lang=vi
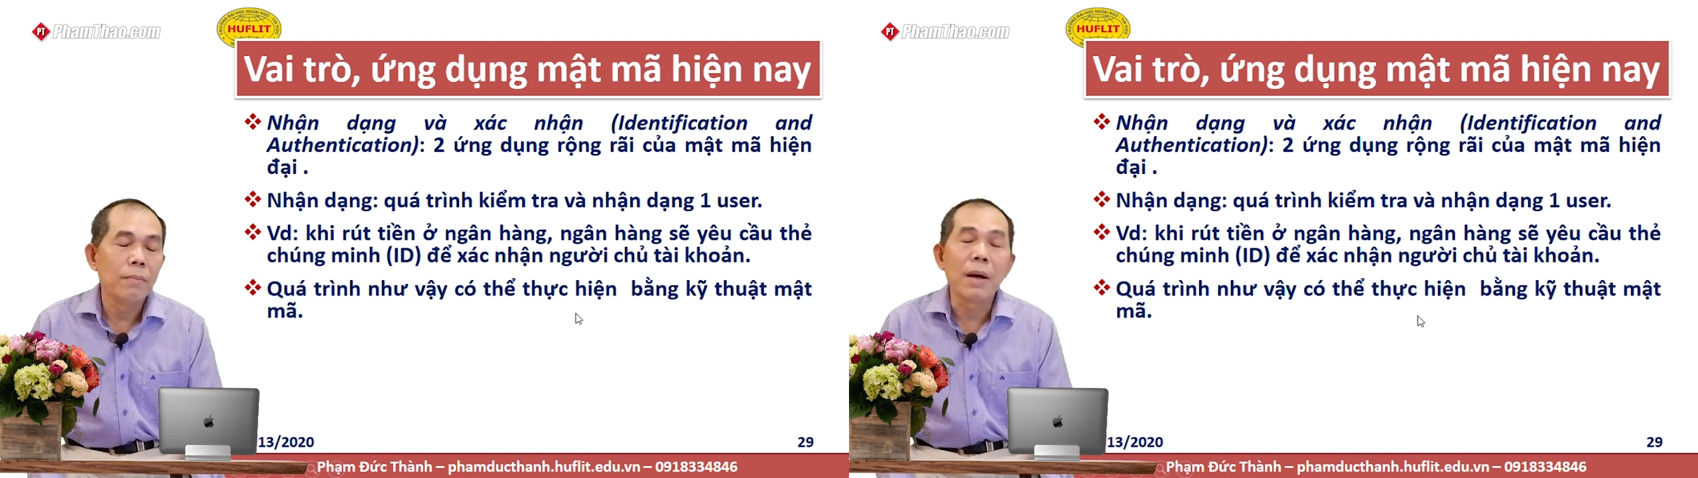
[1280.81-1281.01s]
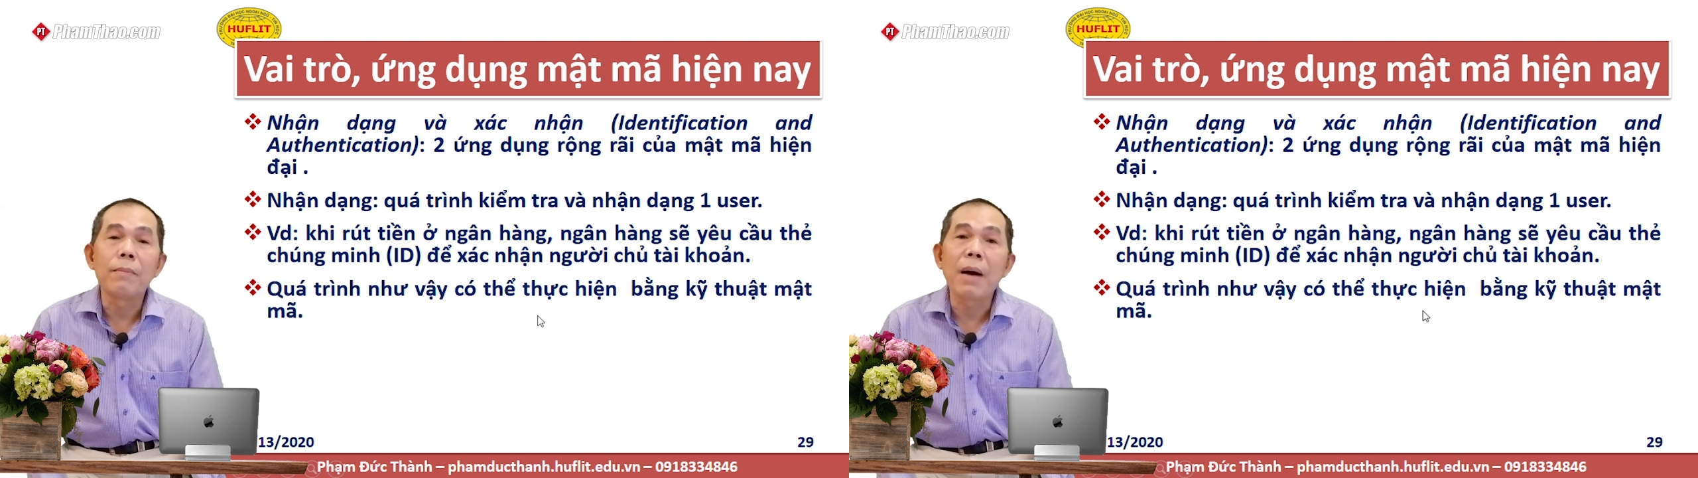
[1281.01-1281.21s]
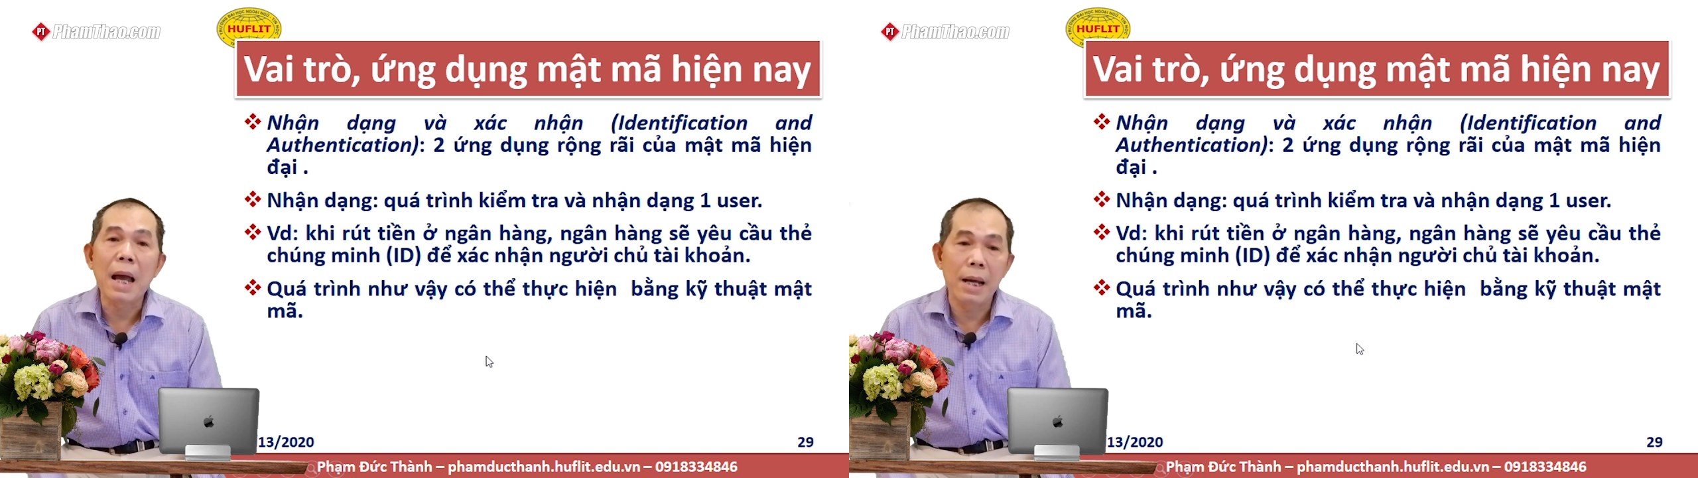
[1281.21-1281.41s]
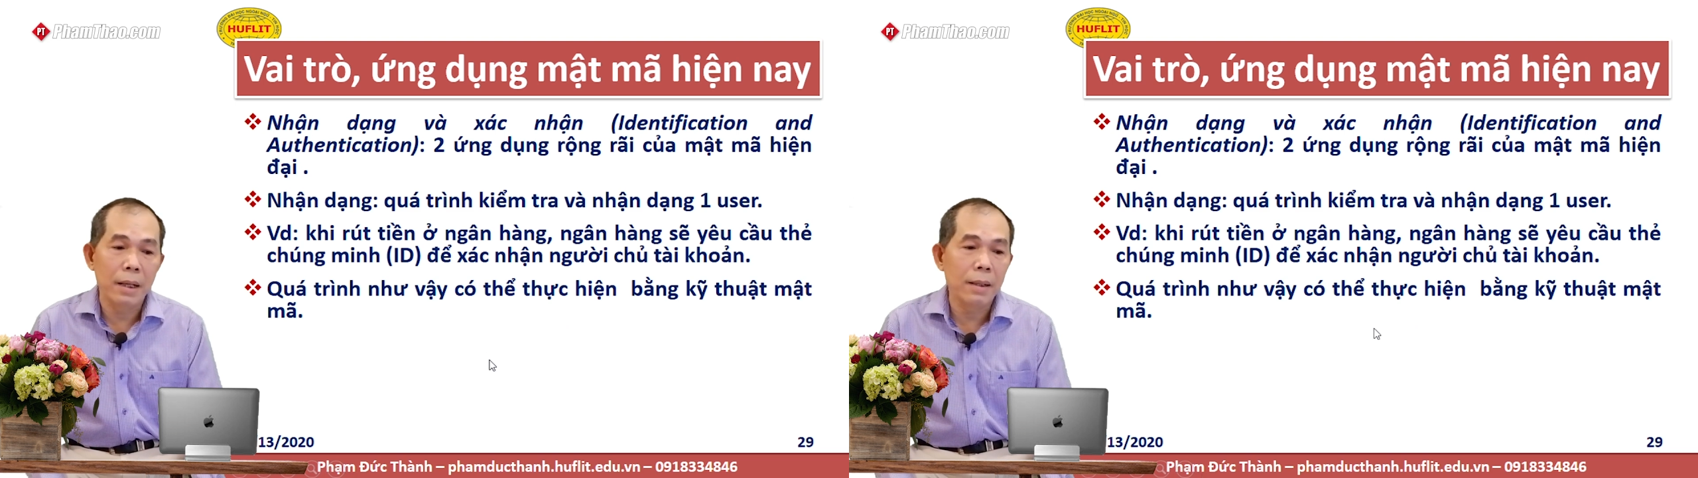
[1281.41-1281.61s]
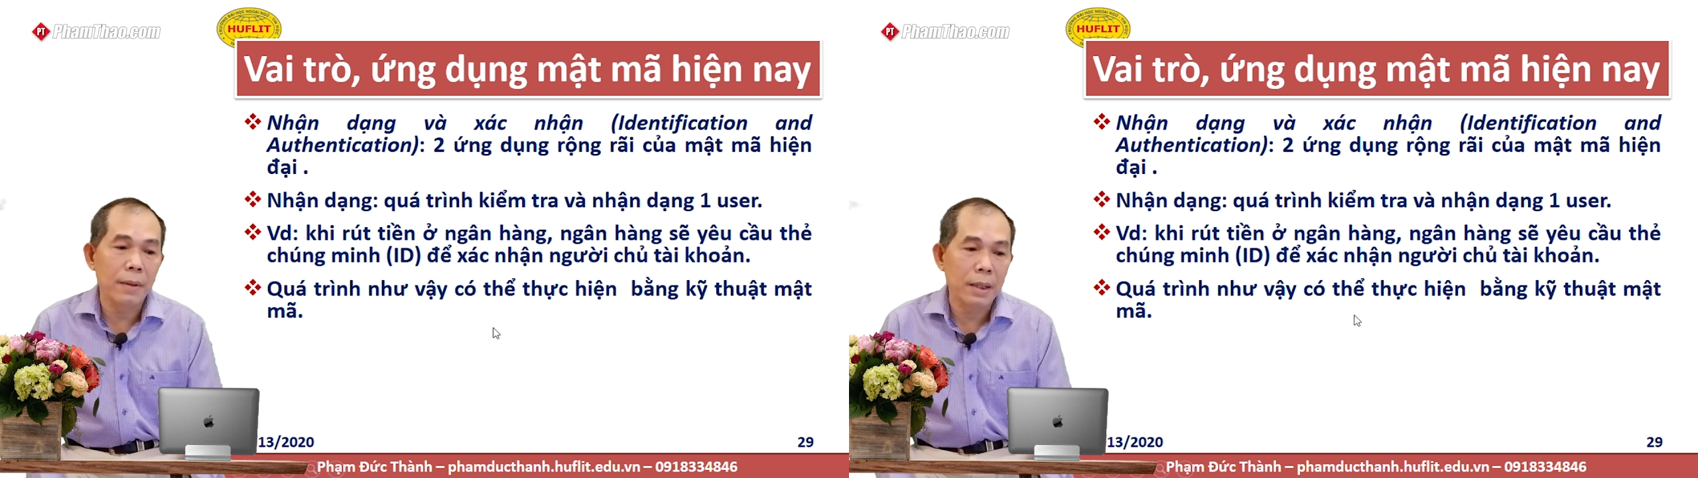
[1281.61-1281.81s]
mật mã
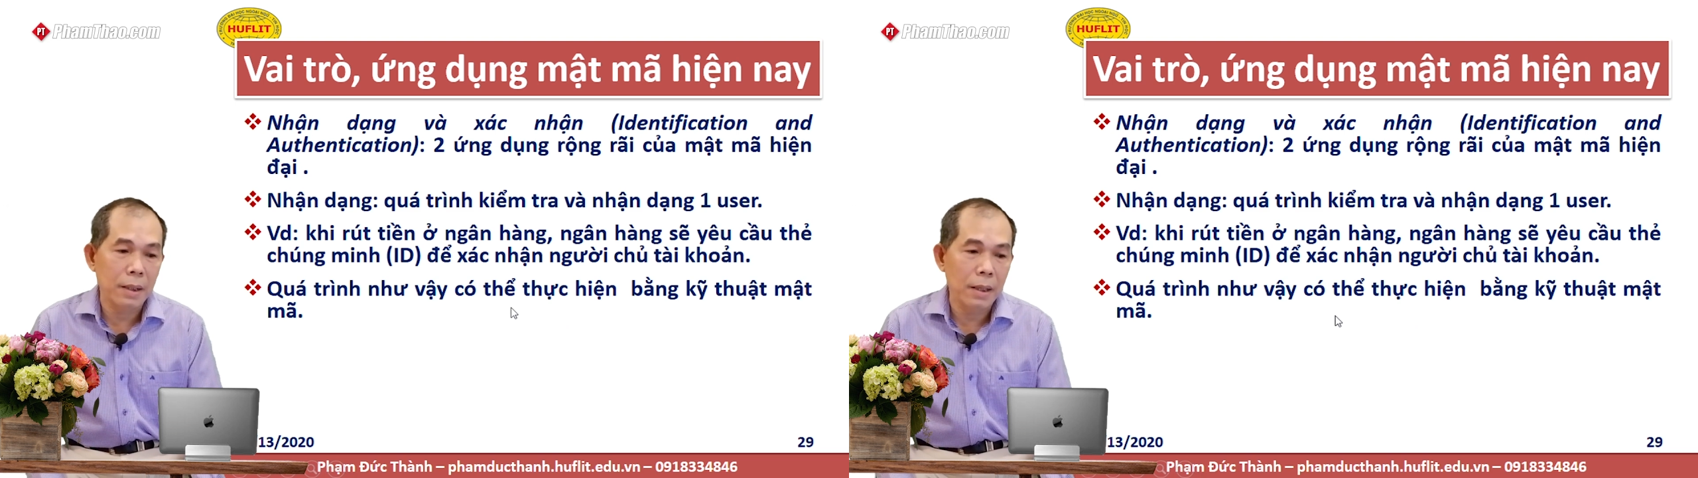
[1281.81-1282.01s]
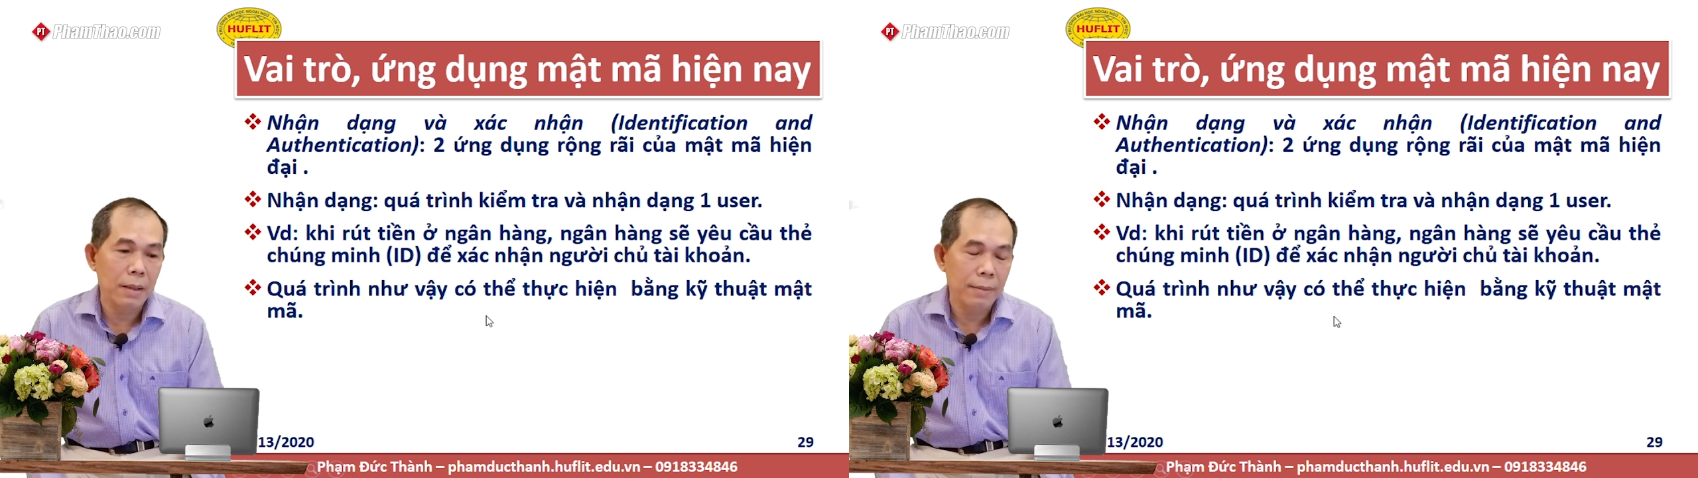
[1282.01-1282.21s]
đó các bạn nhé